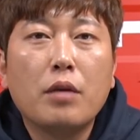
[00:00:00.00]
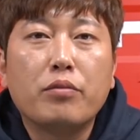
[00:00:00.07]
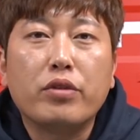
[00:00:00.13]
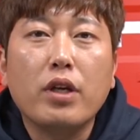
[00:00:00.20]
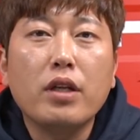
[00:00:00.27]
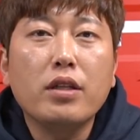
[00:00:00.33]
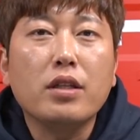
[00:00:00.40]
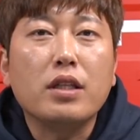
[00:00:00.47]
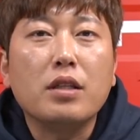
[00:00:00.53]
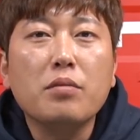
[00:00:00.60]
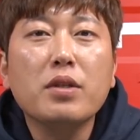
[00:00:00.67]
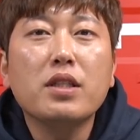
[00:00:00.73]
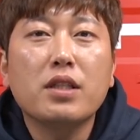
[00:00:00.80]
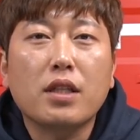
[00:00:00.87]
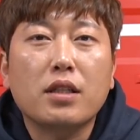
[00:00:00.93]
브랜드
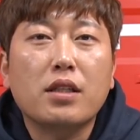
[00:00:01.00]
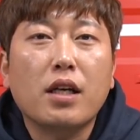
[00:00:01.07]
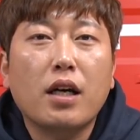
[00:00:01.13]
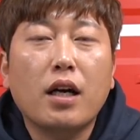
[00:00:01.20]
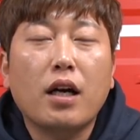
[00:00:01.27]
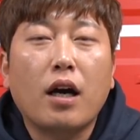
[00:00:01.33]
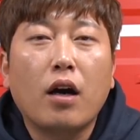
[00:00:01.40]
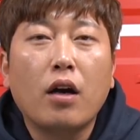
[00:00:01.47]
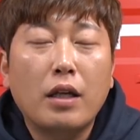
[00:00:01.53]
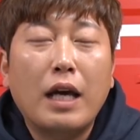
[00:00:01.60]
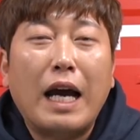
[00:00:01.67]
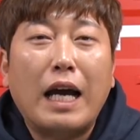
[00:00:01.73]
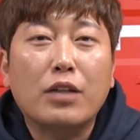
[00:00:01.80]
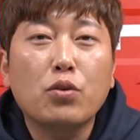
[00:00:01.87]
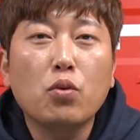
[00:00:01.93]
이미지 자체가
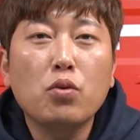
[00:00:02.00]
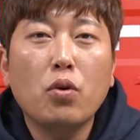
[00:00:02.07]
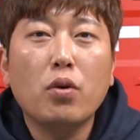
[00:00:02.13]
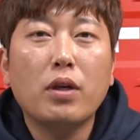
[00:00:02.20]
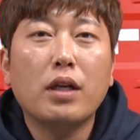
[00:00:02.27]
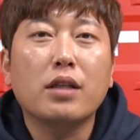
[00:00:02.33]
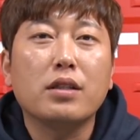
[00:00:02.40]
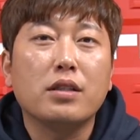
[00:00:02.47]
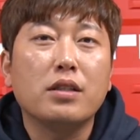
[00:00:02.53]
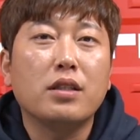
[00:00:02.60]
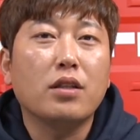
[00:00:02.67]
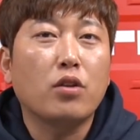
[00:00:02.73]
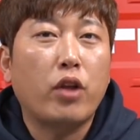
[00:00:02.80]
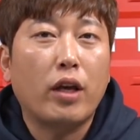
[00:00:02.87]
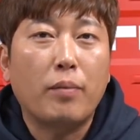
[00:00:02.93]
가정용이라는
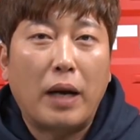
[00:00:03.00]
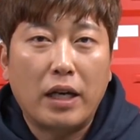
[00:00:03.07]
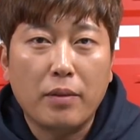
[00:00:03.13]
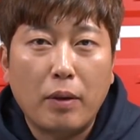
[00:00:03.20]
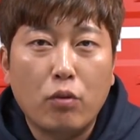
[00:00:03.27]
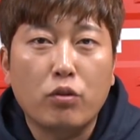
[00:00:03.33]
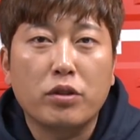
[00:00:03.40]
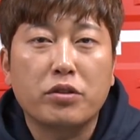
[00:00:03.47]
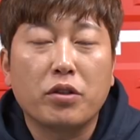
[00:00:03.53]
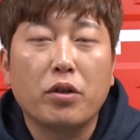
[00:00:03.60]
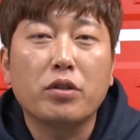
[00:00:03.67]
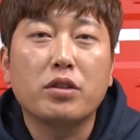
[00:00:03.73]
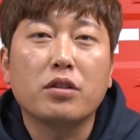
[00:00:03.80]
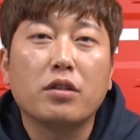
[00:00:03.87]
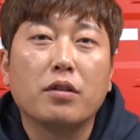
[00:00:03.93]
인식을 되게 많이 받고
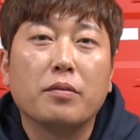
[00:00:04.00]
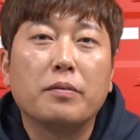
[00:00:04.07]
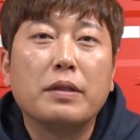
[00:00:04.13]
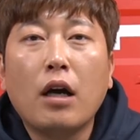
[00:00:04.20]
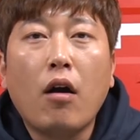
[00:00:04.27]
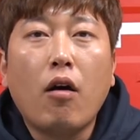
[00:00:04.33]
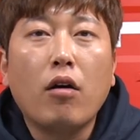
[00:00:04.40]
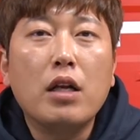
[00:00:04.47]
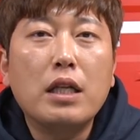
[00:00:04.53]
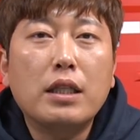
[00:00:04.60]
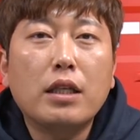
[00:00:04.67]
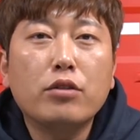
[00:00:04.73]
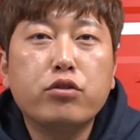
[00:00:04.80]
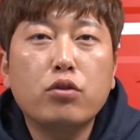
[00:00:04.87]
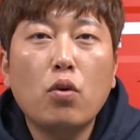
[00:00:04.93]
있어요 지금.
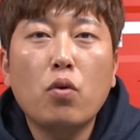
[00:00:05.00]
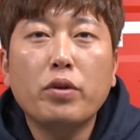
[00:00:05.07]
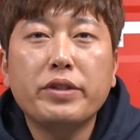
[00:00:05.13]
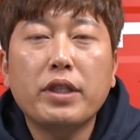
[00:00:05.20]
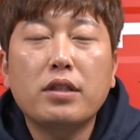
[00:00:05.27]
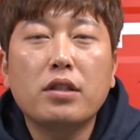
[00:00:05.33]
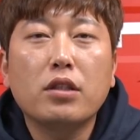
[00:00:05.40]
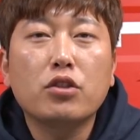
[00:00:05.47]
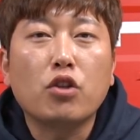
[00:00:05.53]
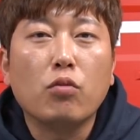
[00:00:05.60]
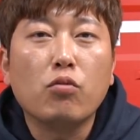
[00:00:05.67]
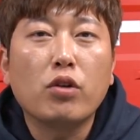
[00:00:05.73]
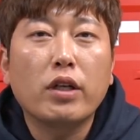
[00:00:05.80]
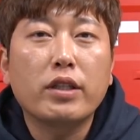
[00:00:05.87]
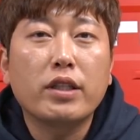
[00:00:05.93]
일단 수공구 세트는
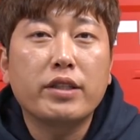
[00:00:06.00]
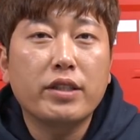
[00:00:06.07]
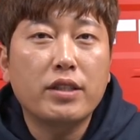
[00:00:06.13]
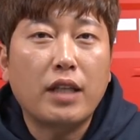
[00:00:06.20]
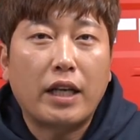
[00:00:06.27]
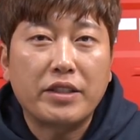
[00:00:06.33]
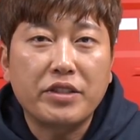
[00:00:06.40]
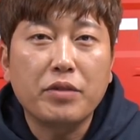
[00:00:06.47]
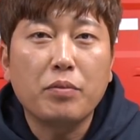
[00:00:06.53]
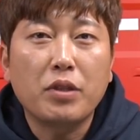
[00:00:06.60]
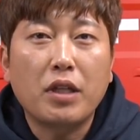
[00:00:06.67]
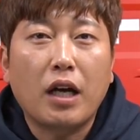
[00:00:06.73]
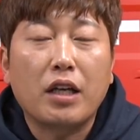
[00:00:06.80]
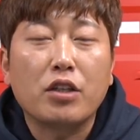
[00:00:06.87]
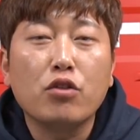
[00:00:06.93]
전문가들이 쓰지
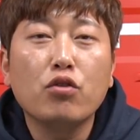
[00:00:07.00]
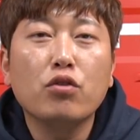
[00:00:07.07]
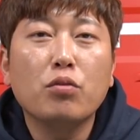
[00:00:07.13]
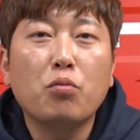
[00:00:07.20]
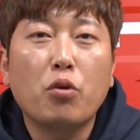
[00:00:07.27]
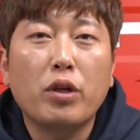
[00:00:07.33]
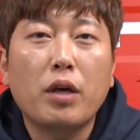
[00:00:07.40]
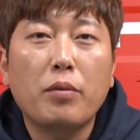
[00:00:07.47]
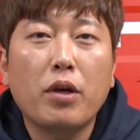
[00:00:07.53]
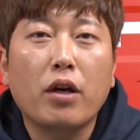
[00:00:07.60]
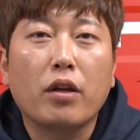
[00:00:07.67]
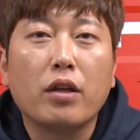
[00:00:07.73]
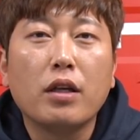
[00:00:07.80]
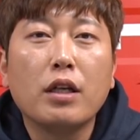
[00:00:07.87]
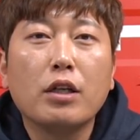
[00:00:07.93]
않습니다. 이유는
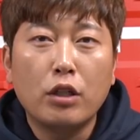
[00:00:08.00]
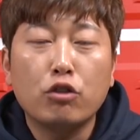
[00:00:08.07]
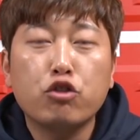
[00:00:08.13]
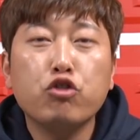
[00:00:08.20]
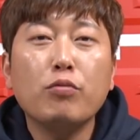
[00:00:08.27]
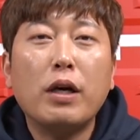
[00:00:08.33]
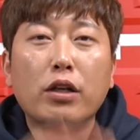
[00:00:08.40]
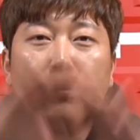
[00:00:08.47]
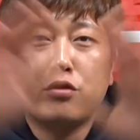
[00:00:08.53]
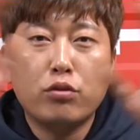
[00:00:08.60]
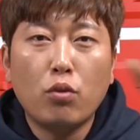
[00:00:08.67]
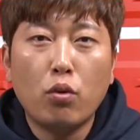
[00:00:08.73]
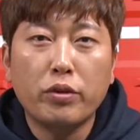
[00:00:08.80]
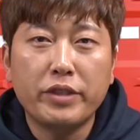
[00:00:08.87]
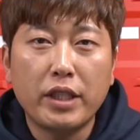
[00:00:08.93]
뭐냐면 수많은
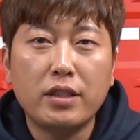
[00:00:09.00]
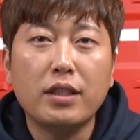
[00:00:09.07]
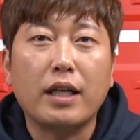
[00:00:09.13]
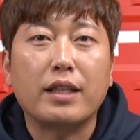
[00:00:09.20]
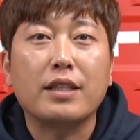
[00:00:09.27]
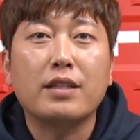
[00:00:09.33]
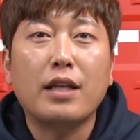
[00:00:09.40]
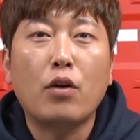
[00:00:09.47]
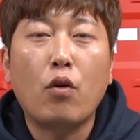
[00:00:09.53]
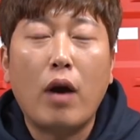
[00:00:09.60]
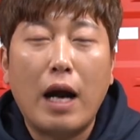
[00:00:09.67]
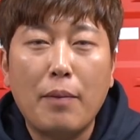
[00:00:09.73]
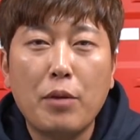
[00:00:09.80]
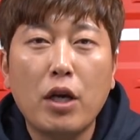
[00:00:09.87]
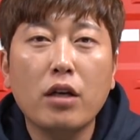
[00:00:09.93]
수공구 세트가 있다고
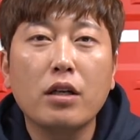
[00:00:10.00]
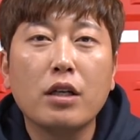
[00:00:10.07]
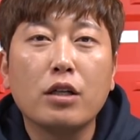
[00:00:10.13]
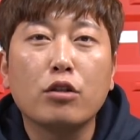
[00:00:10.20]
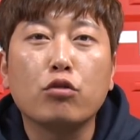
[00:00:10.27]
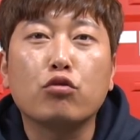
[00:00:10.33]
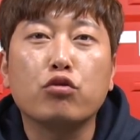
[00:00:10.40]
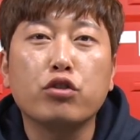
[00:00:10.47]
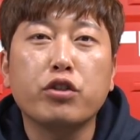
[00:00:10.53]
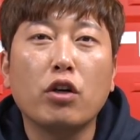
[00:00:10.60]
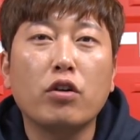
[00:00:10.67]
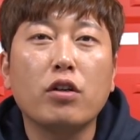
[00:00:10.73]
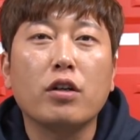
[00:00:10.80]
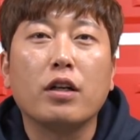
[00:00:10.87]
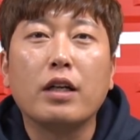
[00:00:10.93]
하면 그
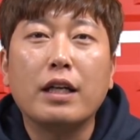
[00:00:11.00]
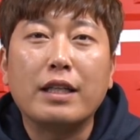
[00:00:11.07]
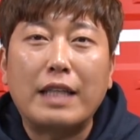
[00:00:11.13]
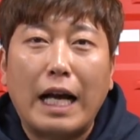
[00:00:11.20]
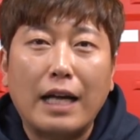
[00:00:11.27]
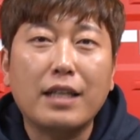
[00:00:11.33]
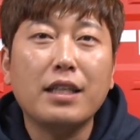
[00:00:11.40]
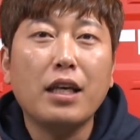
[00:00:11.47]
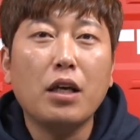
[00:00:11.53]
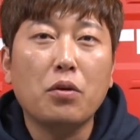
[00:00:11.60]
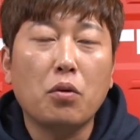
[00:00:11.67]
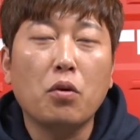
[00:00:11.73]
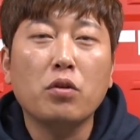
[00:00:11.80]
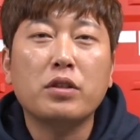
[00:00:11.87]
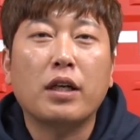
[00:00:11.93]
구성을
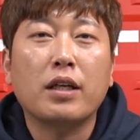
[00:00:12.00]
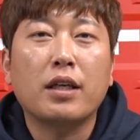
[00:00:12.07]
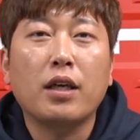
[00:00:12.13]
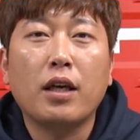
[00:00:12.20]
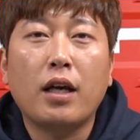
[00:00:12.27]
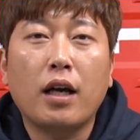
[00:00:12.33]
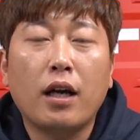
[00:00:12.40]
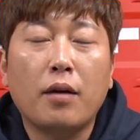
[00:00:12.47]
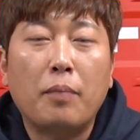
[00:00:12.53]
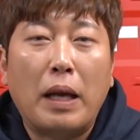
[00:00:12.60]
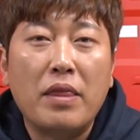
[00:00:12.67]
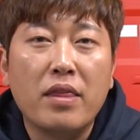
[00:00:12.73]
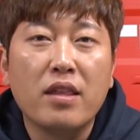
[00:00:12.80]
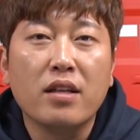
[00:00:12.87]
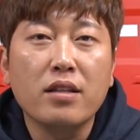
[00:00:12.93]
낱개로 자기가
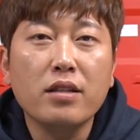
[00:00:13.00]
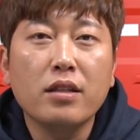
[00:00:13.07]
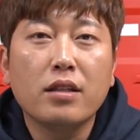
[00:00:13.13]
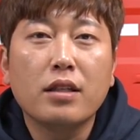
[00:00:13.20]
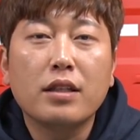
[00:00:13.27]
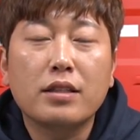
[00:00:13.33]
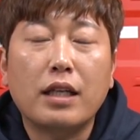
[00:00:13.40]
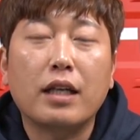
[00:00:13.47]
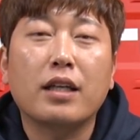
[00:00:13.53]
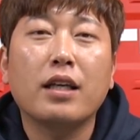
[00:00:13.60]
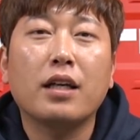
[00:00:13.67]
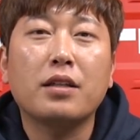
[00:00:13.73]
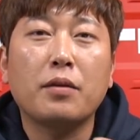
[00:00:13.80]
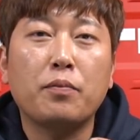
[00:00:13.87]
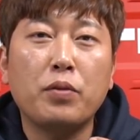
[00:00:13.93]
맞는,
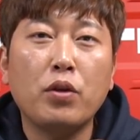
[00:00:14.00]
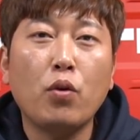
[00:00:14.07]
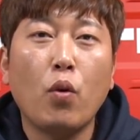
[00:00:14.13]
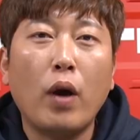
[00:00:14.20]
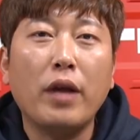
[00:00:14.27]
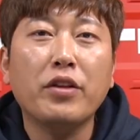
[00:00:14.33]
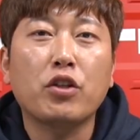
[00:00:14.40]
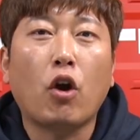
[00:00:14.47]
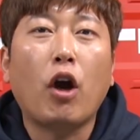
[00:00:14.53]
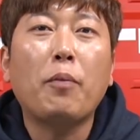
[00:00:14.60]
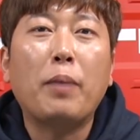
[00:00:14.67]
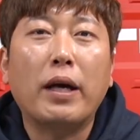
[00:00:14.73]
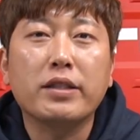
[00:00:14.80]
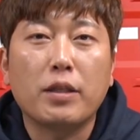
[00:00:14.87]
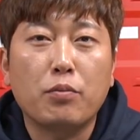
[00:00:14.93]
자기한테 필요한
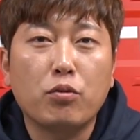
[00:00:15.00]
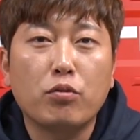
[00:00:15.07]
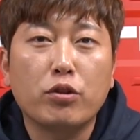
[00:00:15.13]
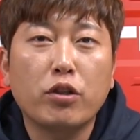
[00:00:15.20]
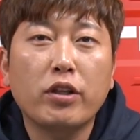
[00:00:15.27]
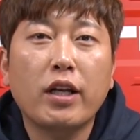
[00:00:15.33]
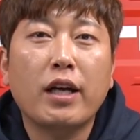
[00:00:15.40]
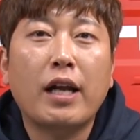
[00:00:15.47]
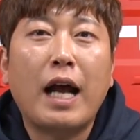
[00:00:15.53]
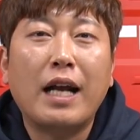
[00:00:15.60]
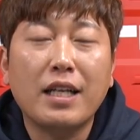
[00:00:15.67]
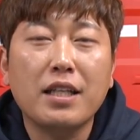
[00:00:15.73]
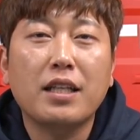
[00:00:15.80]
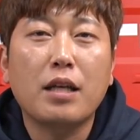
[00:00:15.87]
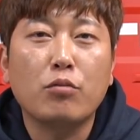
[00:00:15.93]
적합한 제품을
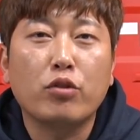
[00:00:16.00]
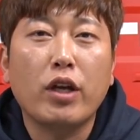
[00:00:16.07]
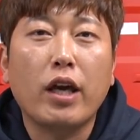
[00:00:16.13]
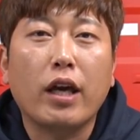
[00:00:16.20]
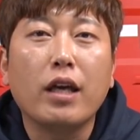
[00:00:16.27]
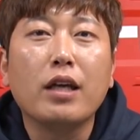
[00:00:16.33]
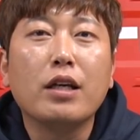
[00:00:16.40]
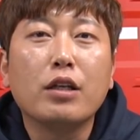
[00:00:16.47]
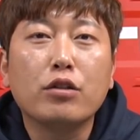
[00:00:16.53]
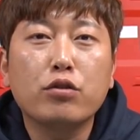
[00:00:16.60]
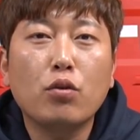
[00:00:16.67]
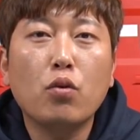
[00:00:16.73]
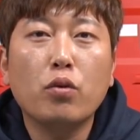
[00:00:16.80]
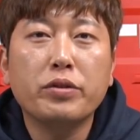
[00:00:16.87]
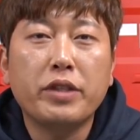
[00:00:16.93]
선택하기 때문에
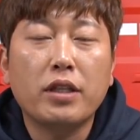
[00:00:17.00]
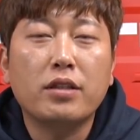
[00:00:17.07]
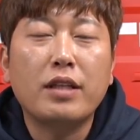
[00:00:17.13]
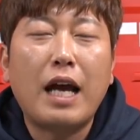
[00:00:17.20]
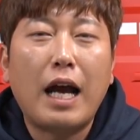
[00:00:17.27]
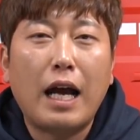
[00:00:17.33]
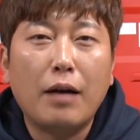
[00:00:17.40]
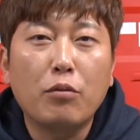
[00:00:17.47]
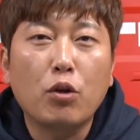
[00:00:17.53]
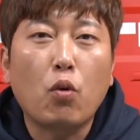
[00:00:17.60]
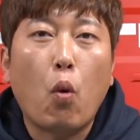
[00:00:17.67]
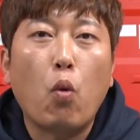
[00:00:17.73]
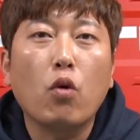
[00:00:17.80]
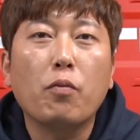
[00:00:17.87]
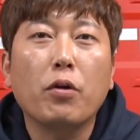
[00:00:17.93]
수공구 세트는 아무리
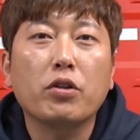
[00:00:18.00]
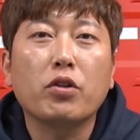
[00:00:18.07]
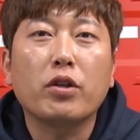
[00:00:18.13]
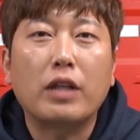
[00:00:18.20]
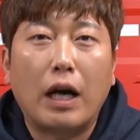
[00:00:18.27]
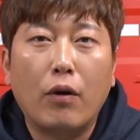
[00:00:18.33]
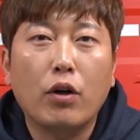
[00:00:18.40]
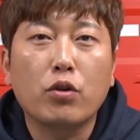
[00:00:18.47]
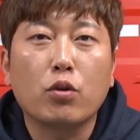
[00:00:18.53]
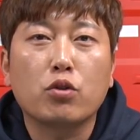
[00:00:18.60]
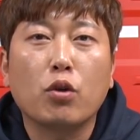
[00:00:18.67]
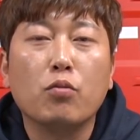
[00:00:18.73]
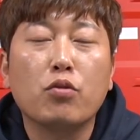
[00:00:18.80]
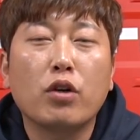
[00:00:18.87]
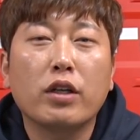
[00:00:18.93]
고급 버전이 나와도
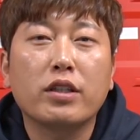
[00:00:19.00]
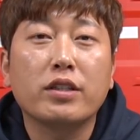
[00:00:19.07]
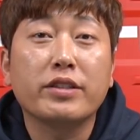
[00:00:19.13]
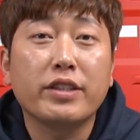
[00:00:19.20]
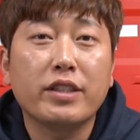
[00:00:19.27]
전문가들은